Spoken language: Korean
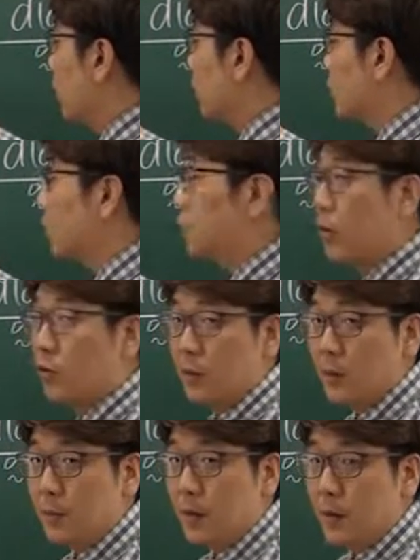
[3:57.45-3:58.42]
어떤
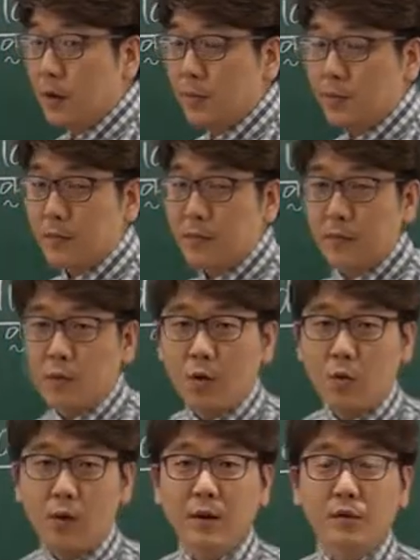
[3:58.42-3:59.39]
경우냐면
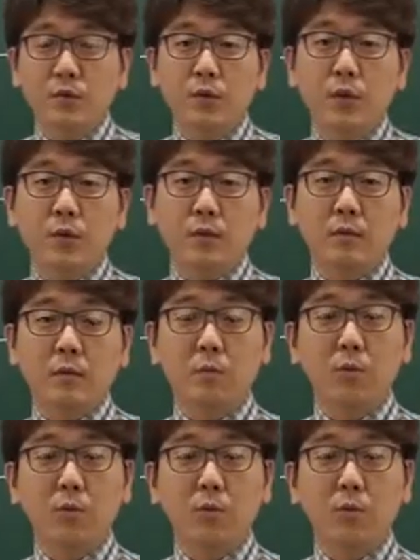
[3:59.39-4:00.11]
What r e you doing?